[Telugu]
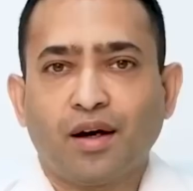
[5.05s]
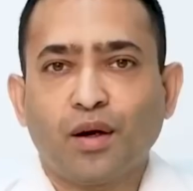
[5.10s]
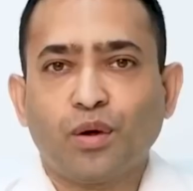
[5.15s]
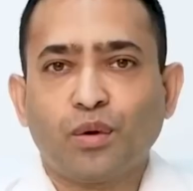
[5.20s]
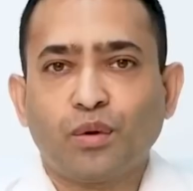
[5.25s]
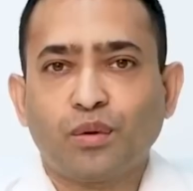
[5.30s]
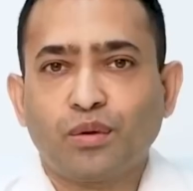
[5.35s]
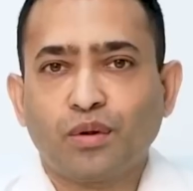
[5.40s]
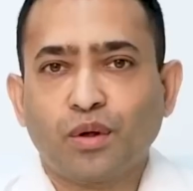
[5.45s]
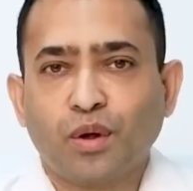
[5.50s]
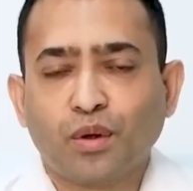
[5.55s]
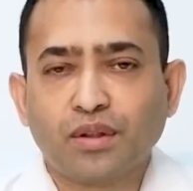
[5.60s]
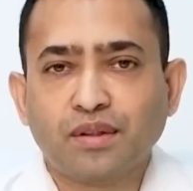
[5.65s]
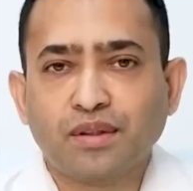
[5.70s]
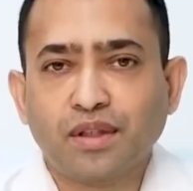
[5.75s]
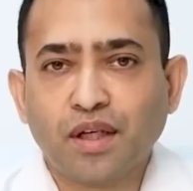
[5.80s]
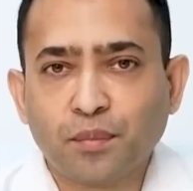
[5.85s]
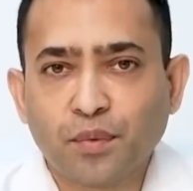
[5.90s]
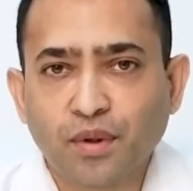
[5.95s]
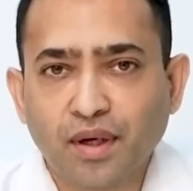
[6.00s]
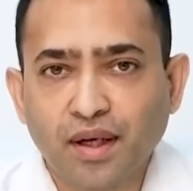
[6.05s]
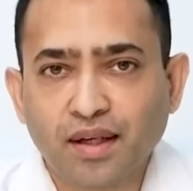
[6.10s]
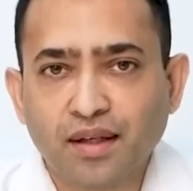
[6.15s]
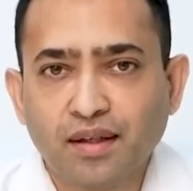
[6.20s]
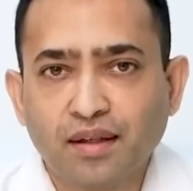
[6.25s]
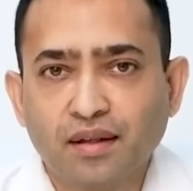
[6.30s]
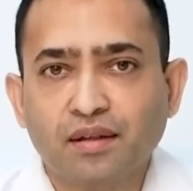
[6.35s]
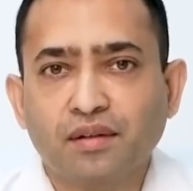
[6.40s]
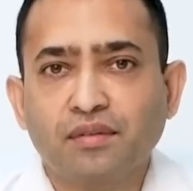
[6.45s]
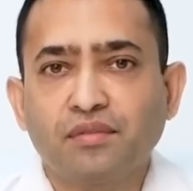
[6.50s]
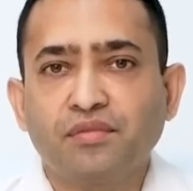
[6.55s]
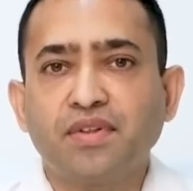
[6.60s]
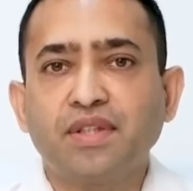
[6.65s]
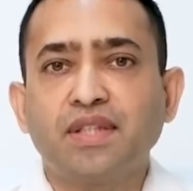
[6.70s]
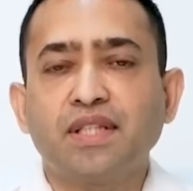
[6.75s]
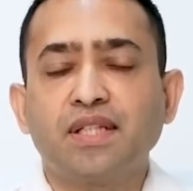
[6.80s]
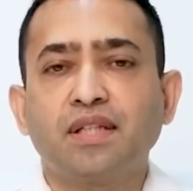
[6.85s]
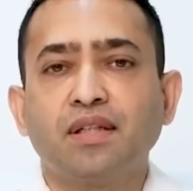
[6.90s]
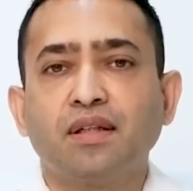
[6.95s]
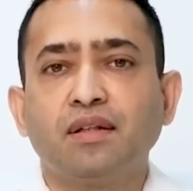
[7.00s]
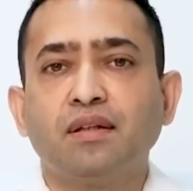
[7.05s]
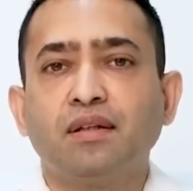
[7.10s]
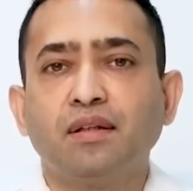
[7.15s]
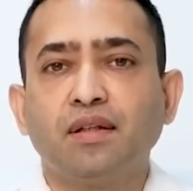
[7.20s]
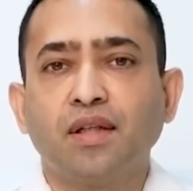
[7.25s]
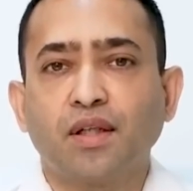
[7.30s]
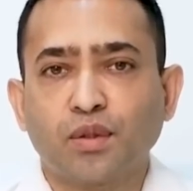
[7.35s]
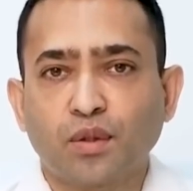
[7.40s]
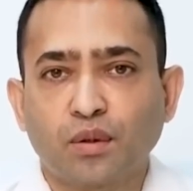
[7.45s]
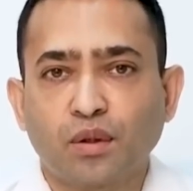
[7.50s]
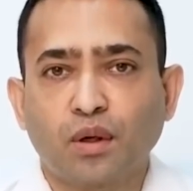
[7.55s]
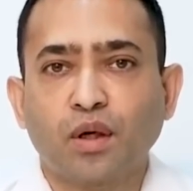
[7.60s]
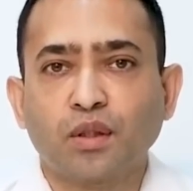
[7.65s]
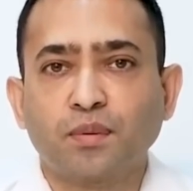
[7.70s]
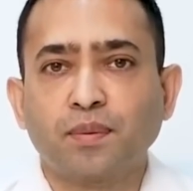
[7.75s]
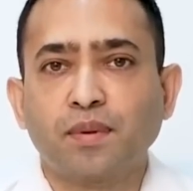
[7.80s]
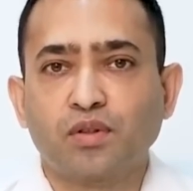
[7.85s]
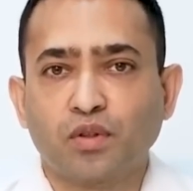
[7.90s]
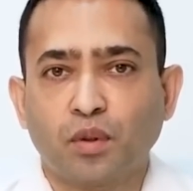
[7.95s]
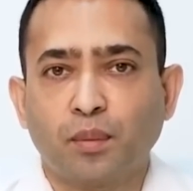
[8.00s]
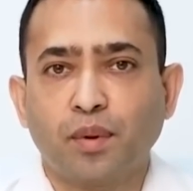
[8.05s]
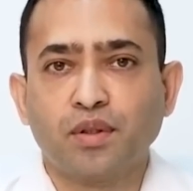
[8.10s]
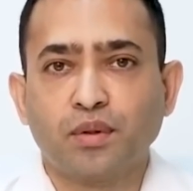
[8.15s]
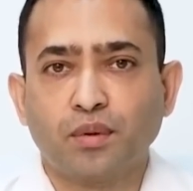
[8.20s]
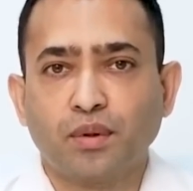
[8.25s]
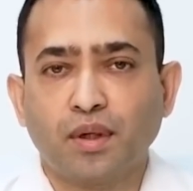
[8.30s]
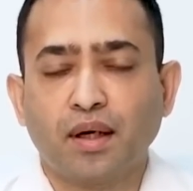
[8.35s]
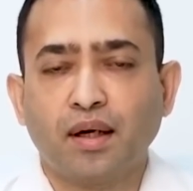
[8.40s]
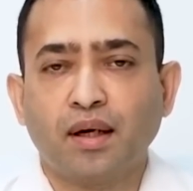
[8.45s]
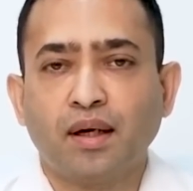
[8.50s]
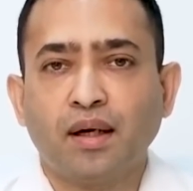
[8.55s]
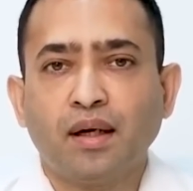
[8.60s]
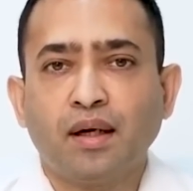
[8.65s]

హలో డాక్టర్ దిలీప్ గుడే హియర్ ఫిజిషియన్ యశోద హాస్పిటల్ సోమాజ్ కూడా